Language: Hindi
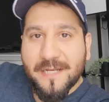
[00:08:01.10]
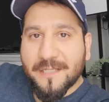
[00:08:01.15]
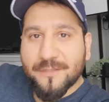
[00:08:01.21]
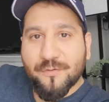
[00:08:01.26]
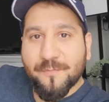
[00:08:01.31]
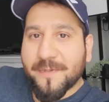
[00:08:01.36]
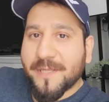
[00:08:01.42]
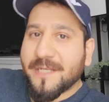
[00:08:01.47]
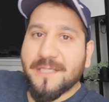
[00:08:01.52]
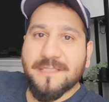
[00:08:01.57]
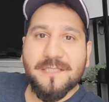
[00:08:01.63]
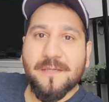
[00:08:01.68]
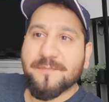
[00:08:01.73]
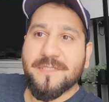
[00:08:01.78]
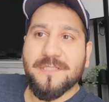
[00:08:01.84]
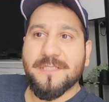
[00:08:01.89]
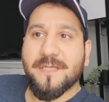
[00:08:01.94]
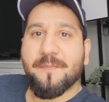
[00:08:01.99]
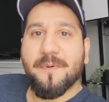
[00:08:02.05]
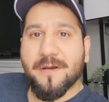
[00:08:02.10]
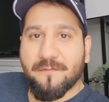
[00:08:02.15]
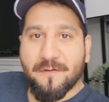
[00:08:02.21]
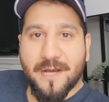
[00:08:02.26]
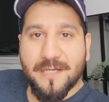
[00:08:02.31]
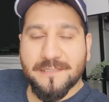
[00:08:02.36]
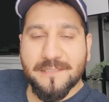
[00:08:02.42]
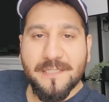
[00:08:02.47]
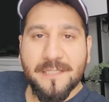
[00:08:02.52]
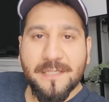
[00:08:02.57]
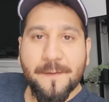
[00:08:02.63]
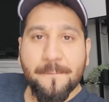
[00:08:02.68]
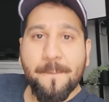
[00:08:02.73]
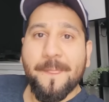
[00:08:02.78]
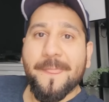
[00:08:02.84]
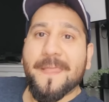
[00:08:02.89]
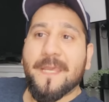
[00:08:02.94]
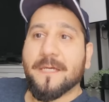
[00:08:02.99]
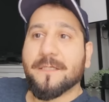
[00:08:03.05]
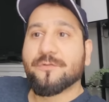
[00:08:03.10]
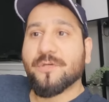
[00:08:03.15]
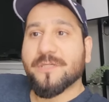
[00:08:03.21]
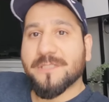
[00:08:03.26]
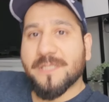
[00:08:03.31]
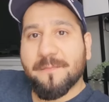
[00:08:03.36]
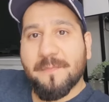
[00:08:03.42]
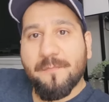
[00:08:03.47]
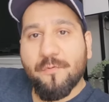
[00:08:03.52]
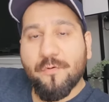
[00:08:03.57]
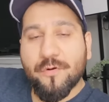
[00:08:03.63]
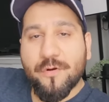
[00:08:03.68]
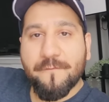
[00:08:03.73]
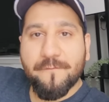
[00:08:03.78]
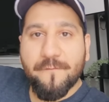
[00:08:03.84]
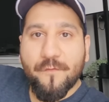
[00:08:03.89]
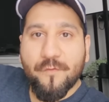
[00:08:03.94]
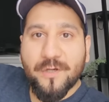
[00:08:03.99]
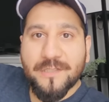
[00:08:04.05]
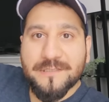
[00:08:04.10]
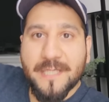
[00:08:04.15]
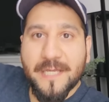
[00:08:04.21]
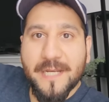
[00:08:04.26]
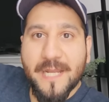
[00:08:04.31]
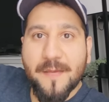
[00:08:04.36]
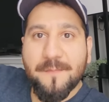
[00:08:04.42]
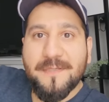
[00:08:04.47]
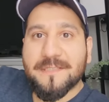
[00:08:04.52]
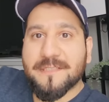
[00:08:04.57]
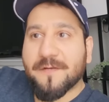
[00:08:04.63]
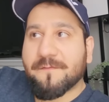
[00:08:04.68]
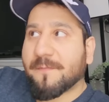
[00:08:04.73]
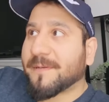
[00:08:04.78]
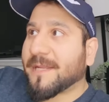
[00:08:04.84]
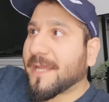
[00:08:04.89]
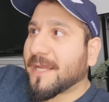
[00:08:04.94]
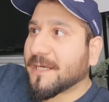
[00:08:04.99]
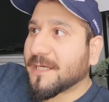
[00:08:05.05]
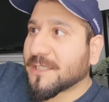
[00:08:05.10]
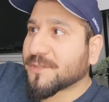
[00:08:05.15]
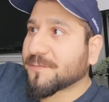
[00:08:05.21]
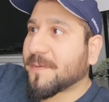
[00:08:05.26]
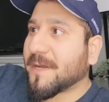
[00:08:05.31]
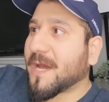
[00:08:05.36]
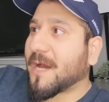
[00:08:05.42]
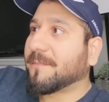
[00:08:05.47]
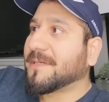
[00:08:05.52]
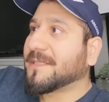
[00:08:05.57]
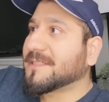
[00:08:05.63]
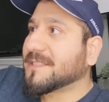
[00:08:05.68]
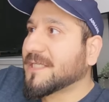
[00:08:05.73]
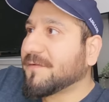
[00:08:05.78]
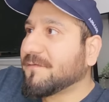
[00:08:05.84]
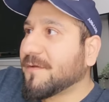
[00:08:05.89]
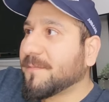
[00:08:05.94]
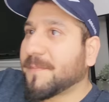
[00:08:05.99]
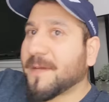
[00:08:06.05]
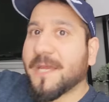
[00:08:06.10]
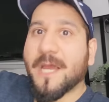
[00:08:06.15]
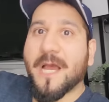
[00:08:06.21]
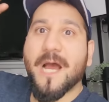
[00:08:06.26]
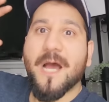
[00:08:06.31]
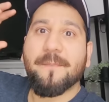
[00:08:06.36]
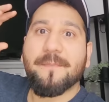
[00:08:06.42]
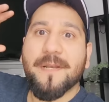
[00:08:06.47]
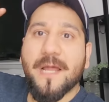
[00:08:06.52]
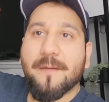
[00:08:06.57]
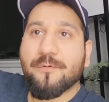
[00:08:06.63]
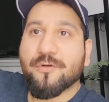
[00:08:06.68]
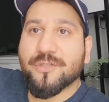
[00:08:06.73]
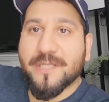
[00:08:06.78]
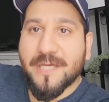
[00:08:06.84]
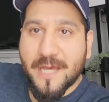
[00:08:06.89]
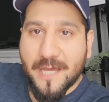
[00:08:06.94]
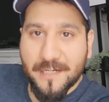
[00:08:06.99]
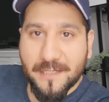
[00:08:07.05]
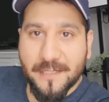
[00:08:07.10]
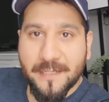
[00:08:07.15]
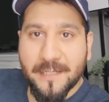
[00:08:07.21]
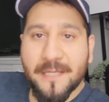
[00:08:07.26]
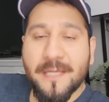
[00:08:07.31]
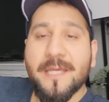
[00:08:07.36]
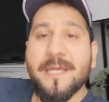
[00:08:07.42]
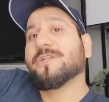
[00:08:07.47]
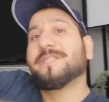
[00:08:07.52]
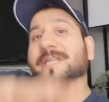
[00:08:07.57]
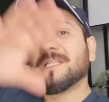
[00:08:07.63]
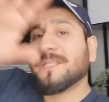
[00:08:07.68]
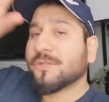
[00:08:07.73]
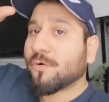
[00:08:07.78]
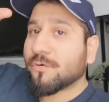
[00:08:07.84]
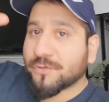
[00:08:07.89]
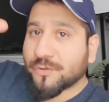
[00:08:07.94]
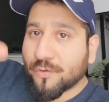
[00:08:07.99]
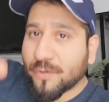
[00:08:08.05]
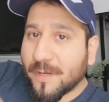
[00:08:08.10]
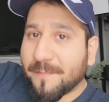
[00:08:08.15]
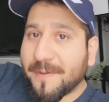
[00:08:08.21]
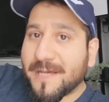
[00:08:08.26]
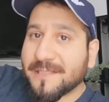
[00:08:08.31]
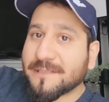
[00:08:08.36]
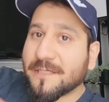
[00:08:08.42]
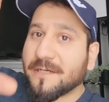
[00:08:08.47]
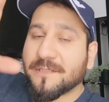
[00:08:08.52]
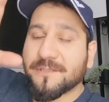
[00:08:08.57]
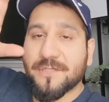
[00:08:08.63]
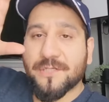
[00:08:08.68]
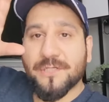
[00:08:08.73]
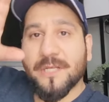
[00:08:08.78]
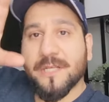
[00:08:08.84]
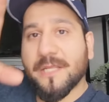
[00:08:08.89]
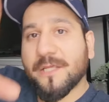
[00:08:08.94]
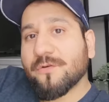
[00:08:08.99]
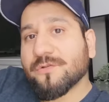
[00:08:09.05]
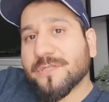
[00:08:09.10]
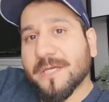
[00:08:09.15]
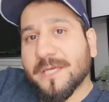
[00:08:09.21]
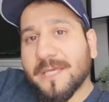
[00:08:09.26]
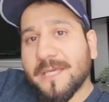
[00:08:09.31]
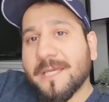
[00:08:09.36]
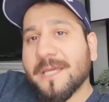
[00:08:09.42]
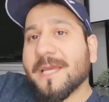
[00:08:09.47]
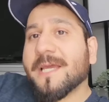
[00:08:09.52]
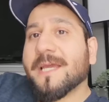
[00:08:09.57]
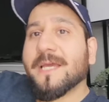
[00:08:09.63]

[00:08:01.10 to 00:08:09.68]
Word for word: रहा तो फिर ये सब चीज़ें बकवास हैं तो इसलिए मैं बोल रहा हूँ फोकस करें अभी सिर्फ अपनी इंग्लिश पे अपनी सीवी पे अपने आप को तैयार करें और जिन दोस्तों के पास ये रजिस्ट्रेशन नहीं हो सकी